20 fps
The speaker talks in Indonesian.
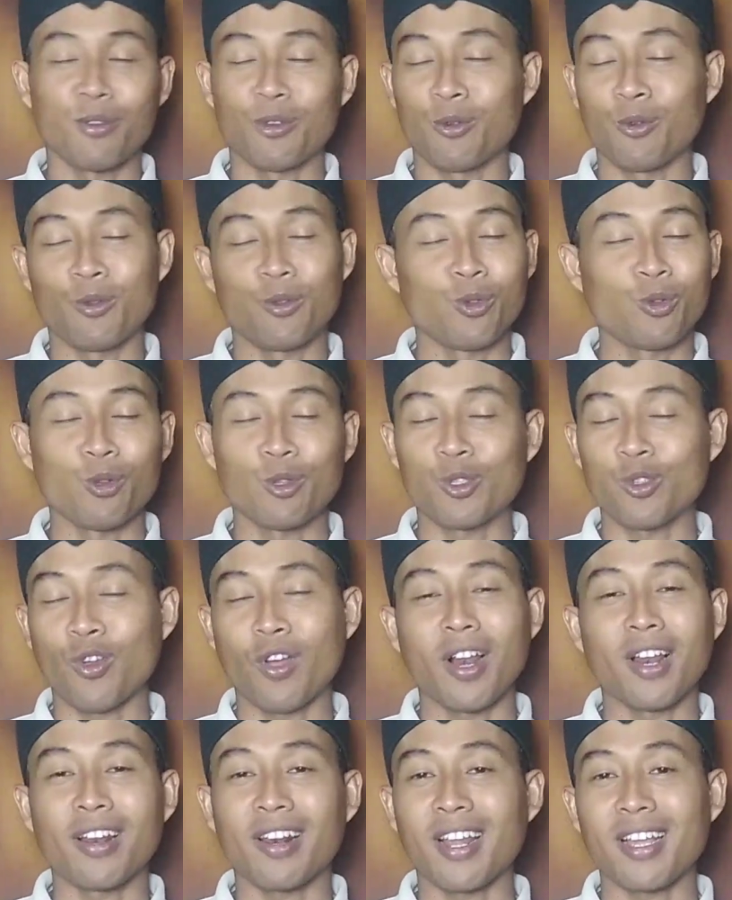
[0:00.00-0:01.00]
Untuk
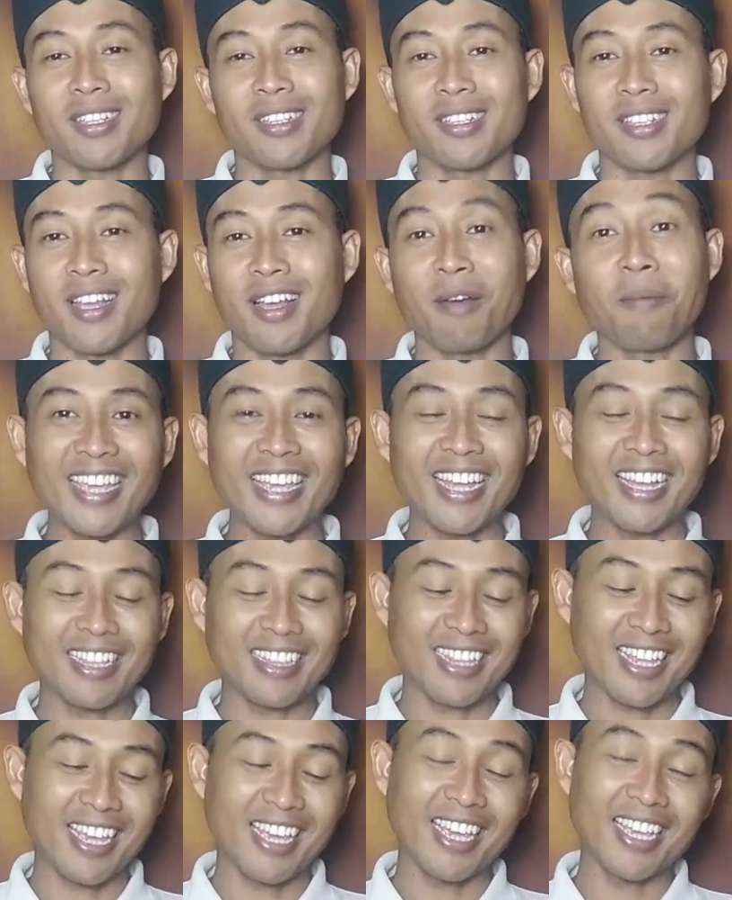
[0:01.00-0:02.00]
soal rasa
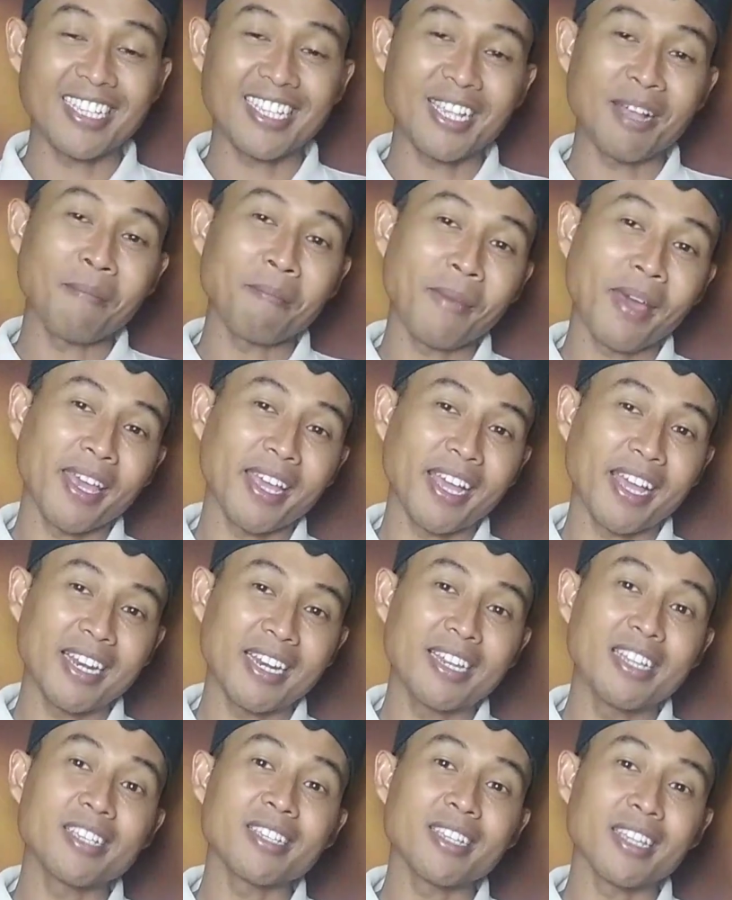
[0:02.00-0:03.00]
yang Heyes sampaikan
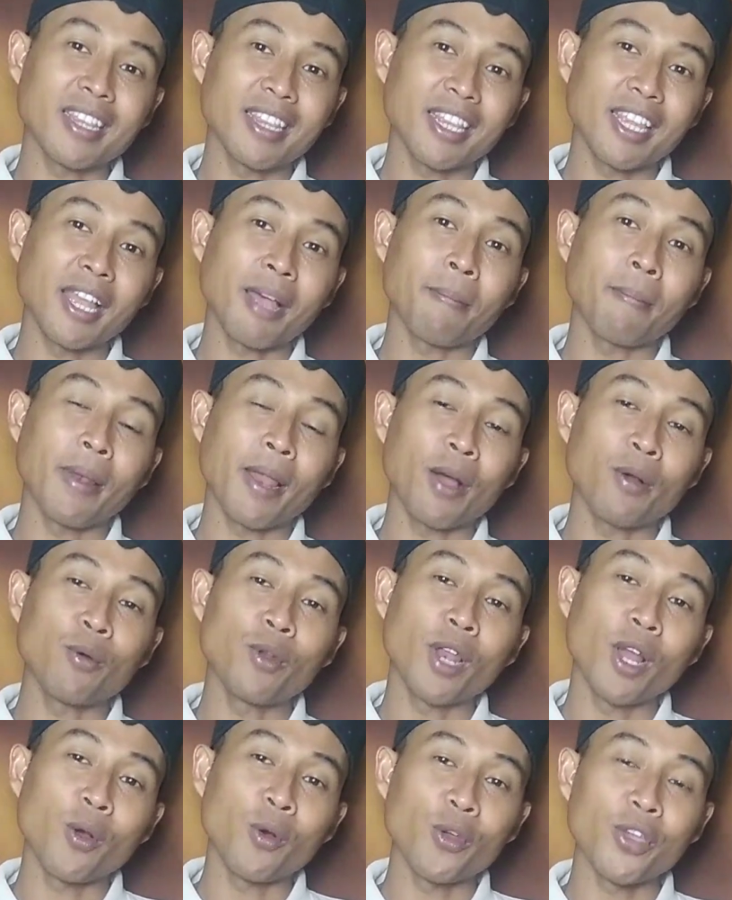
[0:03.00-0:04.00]
di setiap
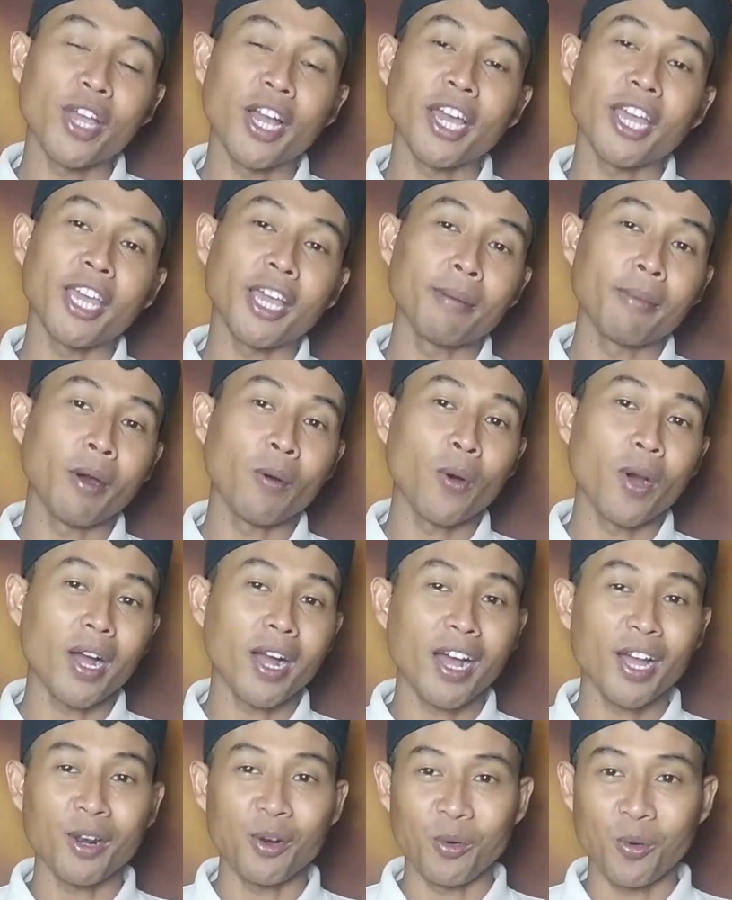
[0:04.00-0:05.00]
lagu-lagu yang ia
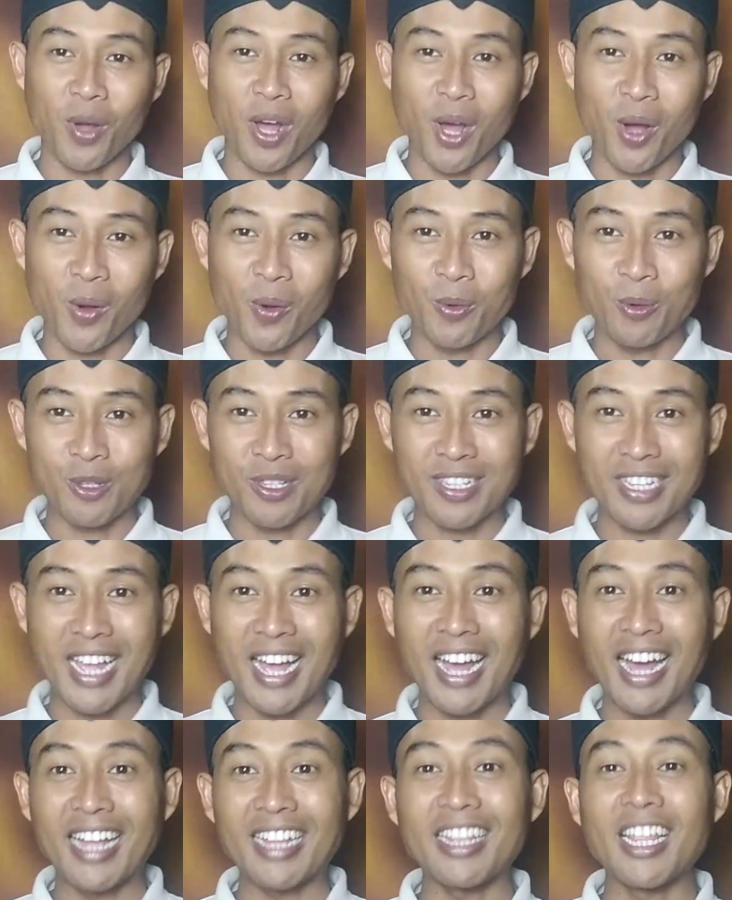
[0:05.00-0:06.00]
bawakan, wow,
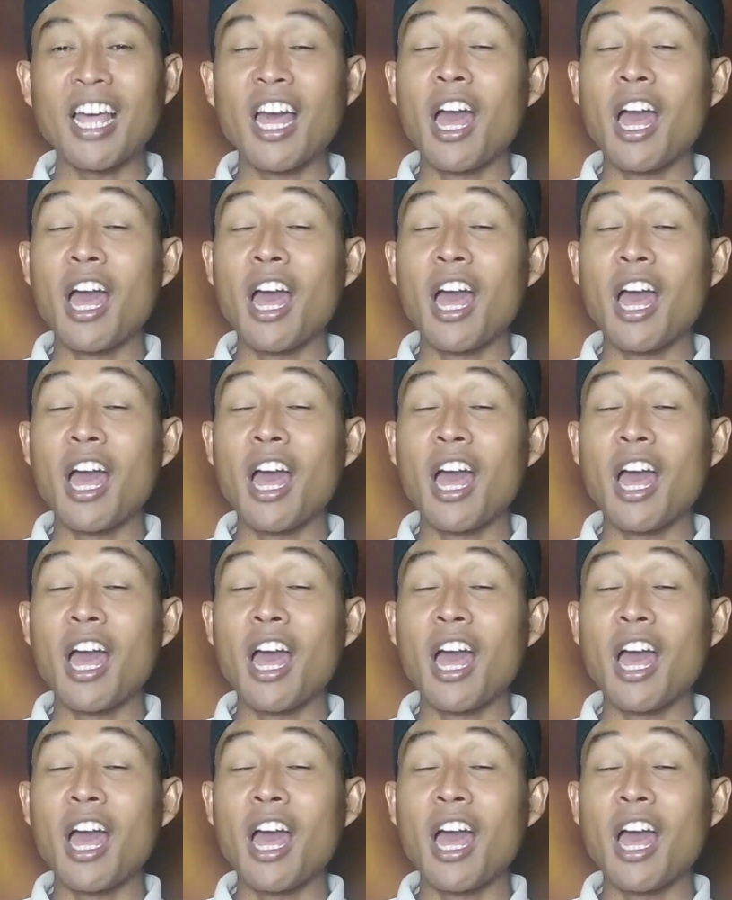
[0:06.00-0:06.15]
sangat